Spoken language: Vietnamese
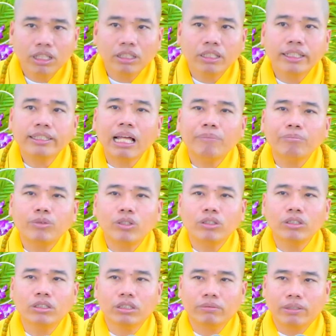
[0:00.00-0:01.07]
Nên cái tâm
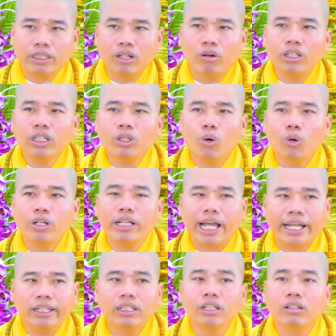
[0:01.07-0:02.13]
con người mình đối với của
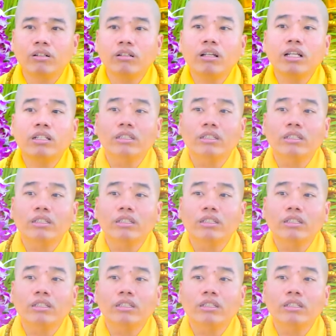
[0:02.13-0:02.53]
cải đừng có